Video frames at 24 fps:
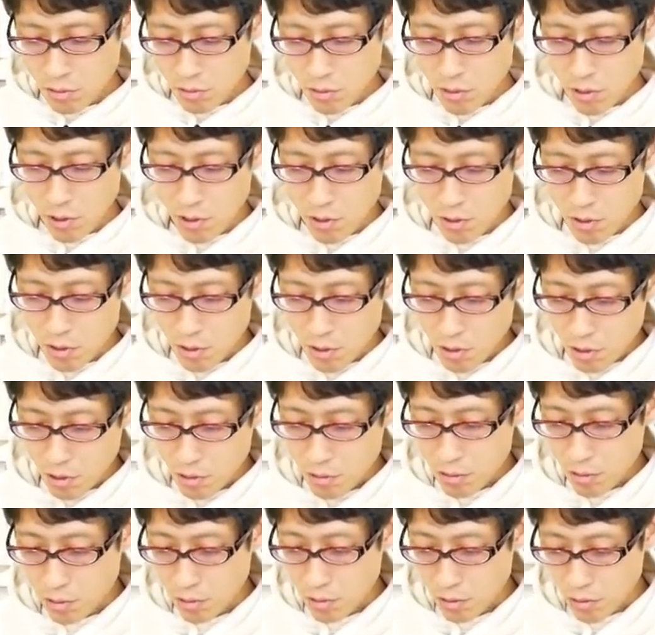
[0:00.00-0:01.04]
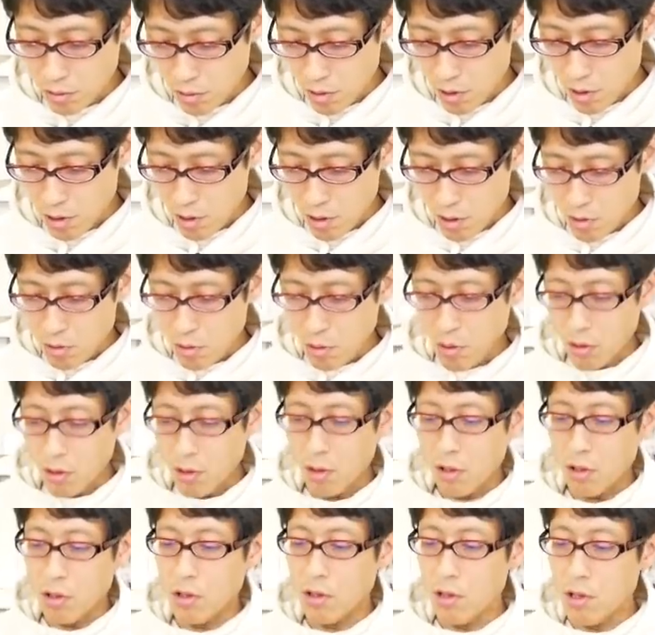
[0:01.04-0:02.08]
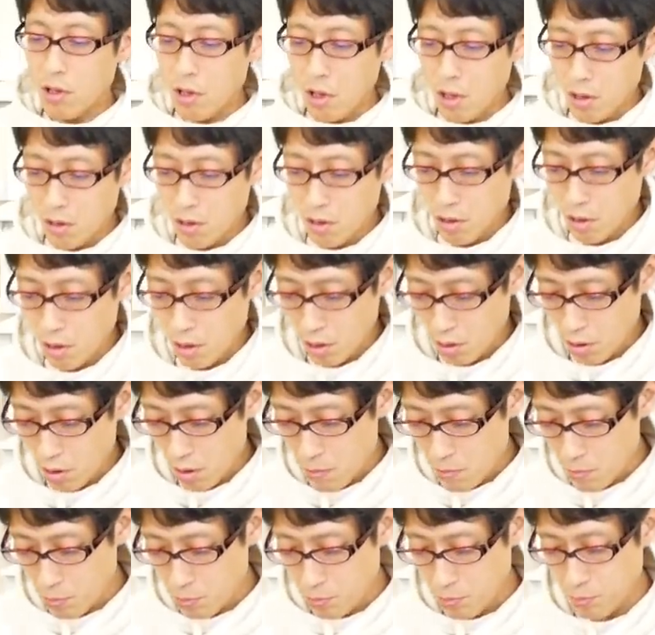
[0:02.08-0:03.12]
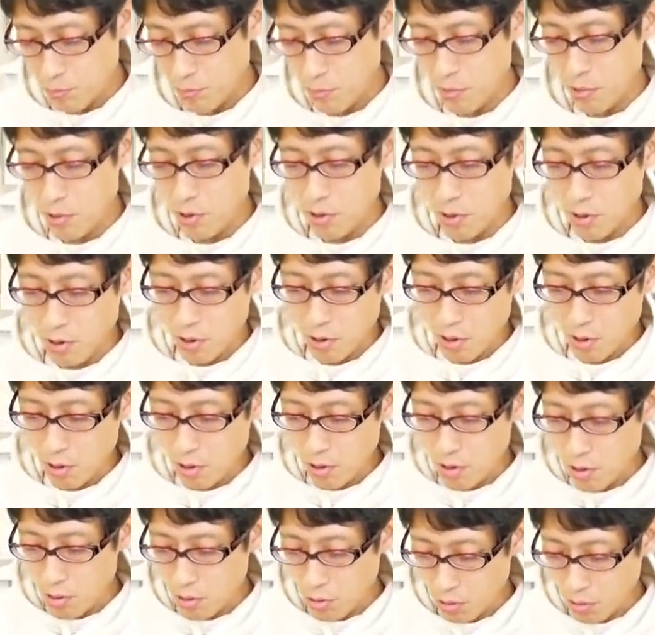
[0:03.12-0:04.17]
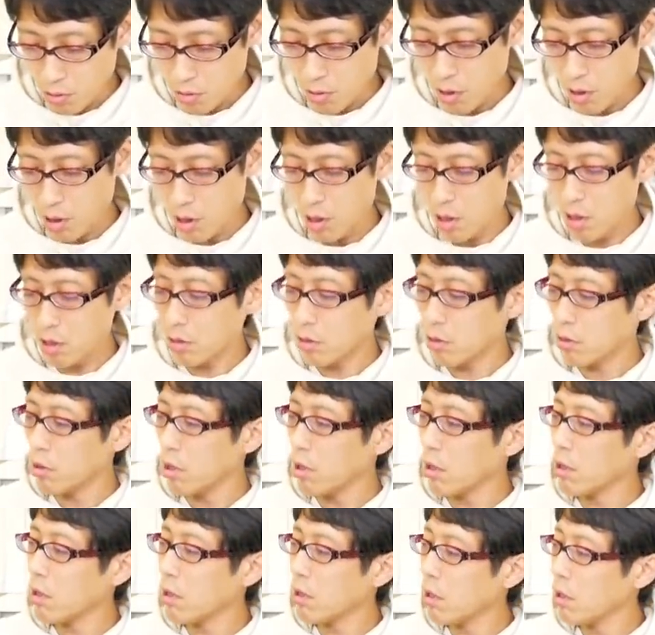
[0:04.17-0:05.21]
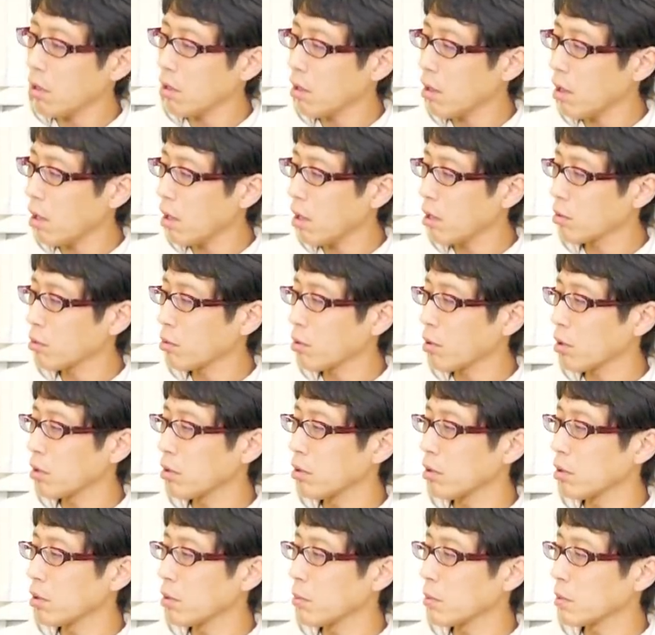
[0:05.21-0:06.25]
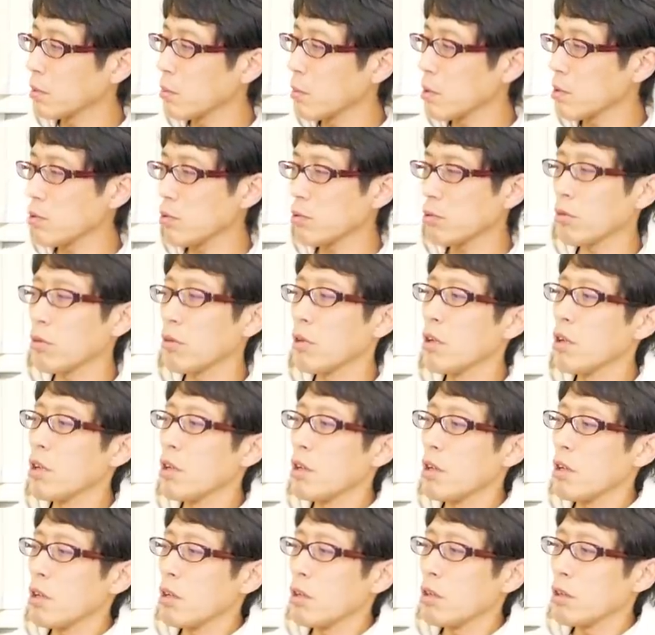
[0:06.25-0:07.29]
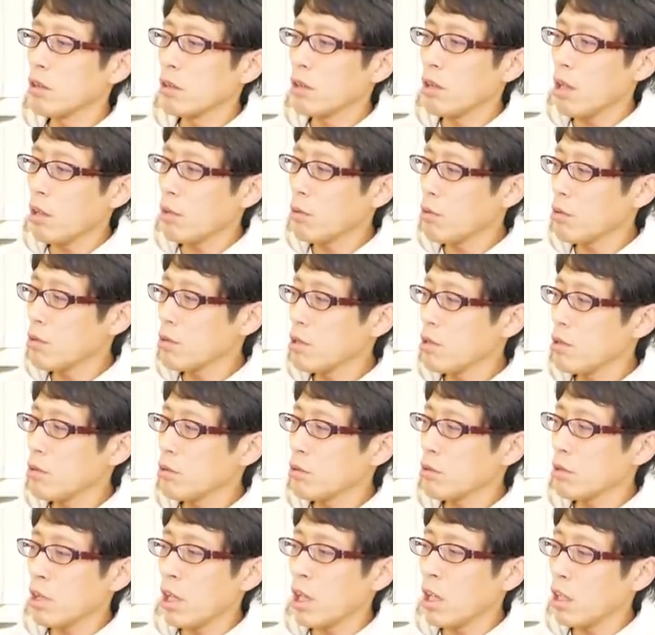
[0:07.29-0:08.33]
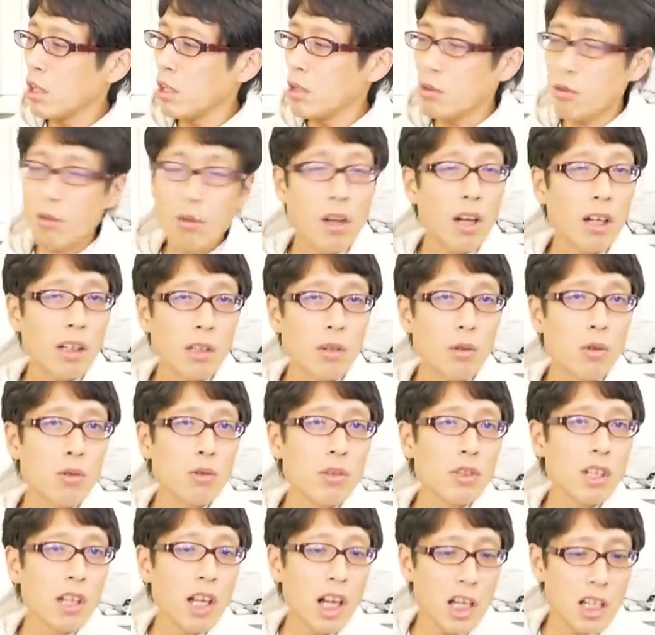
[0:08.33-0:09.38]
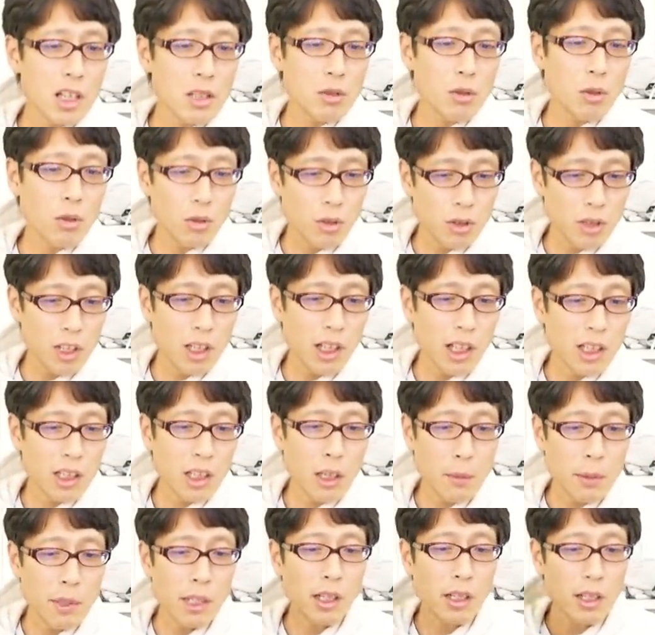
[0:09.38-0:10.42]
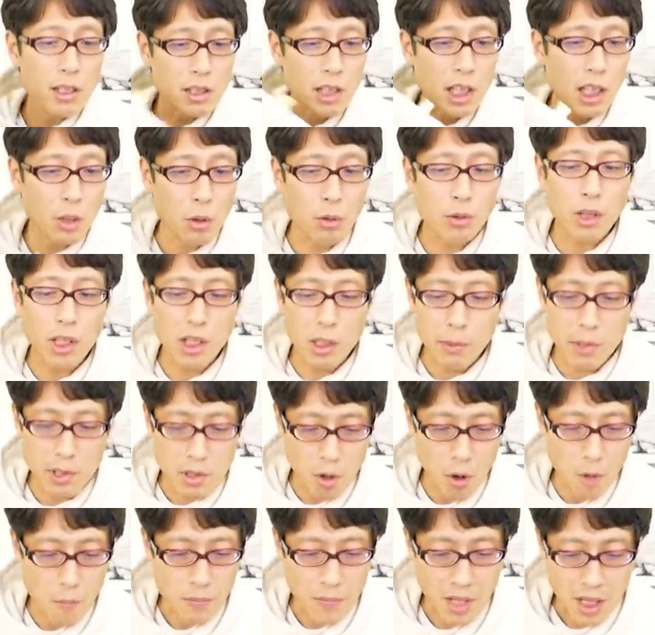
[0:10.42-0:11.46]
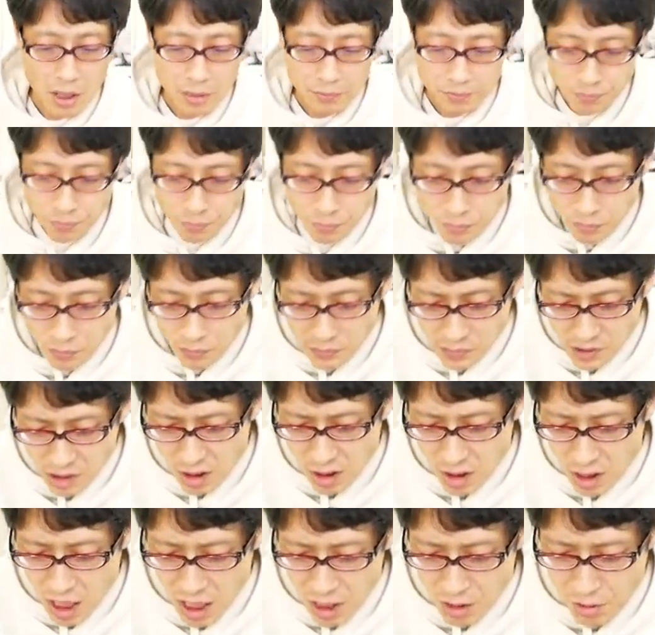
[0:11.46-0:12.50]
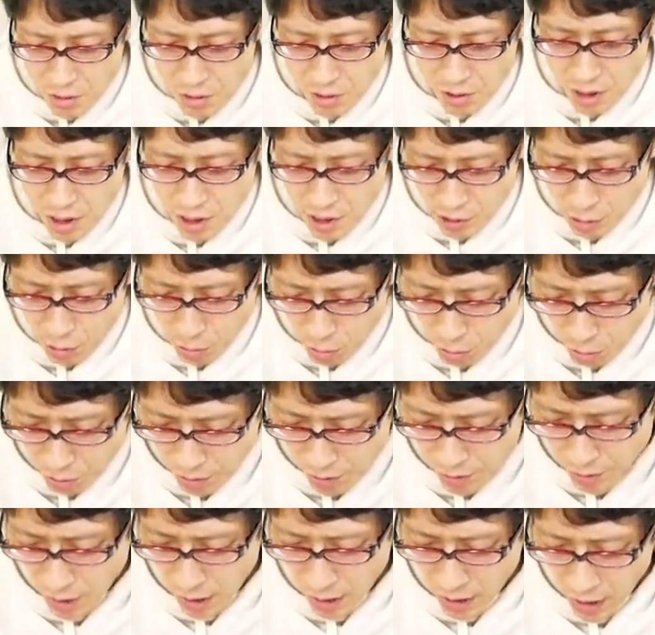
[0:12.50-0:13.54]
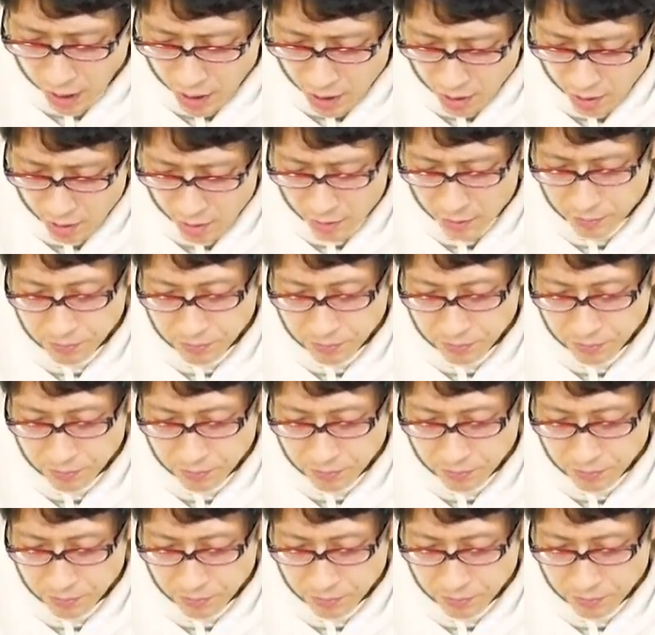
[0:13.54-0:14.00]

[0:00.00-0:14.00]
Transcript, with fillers: だけでなくてですね、だから違憲だ、憲、えー、違法だ、撤回だとか言ってやってます。まあ、ちょっと、えー、外国人特派員協会でろくにんは揃ってやったみたいですから、読んでいきましょう。学術会議の独立破壊、